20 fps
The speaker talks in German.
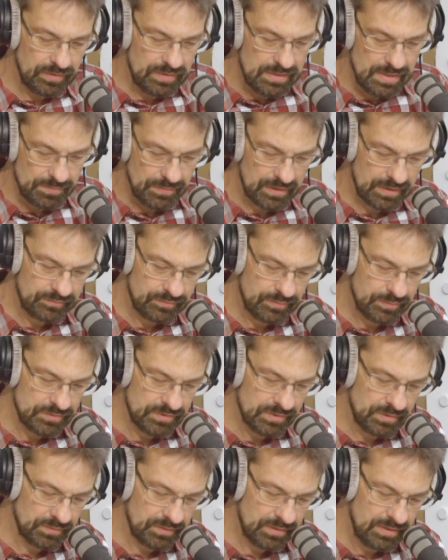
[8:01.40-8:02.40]
wir hier machen? Wir
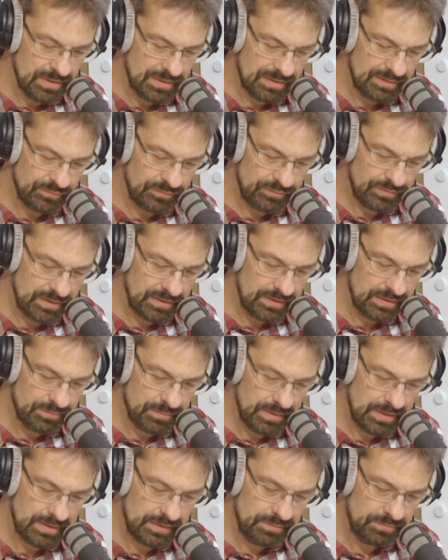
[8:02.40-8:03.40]
müssen auch hier einen Pfeil
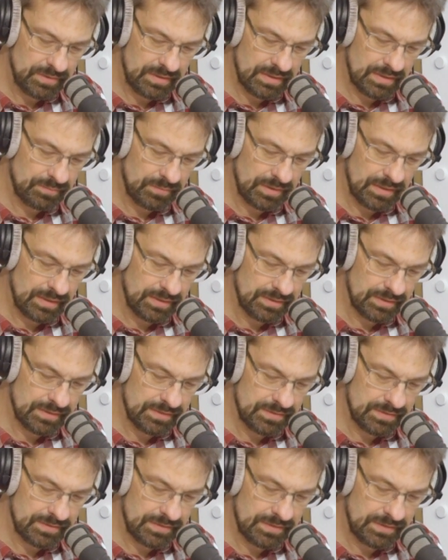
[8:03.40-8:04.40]
machen mit einem
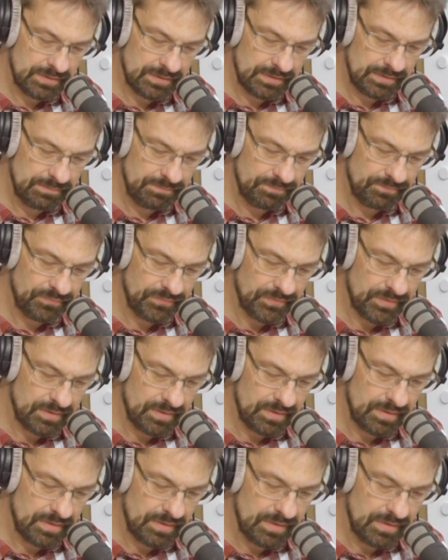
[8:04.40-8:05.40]
Gleichheitszeichen
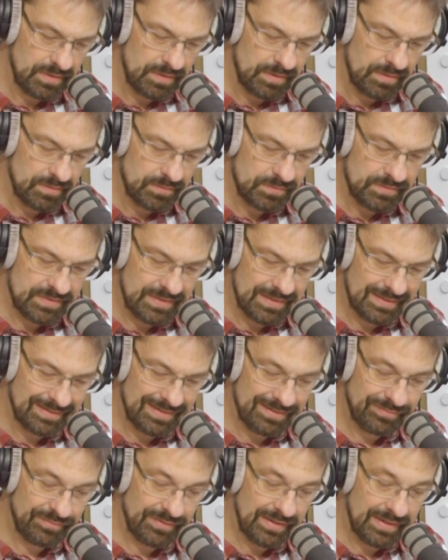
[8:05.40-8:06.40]
und sagen,
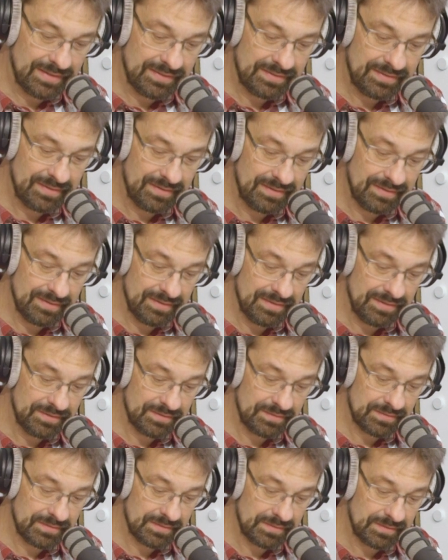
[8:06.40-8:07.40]
der Vater
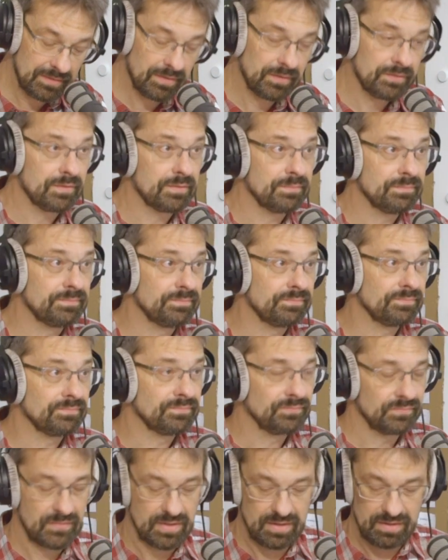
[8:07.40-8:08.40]
ist Gott.
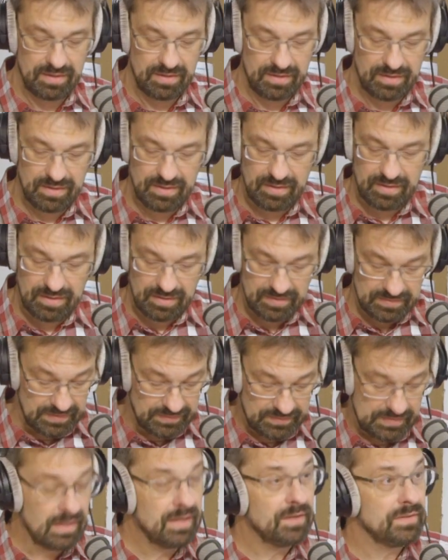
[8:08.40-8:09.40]
Mhm.
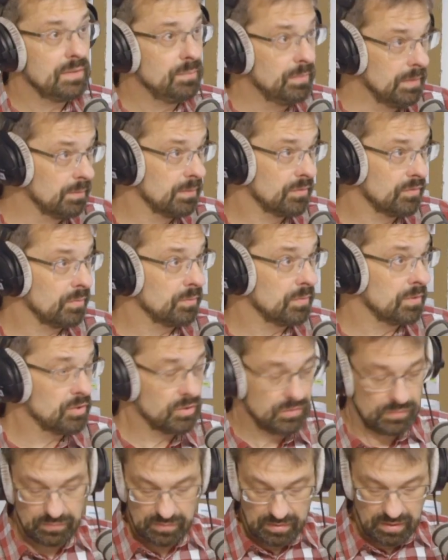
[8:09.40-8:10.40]
Das lehrt die Bibel
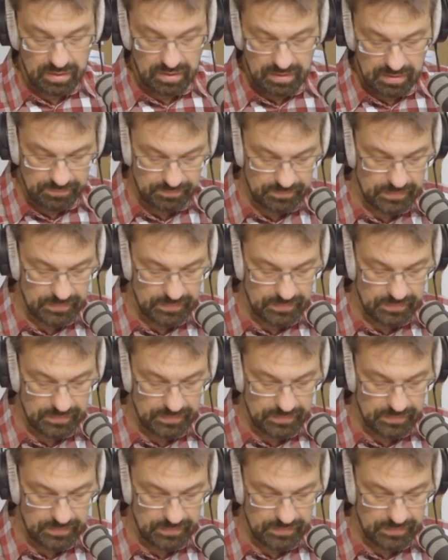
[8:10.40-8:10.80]
zumindest, äh,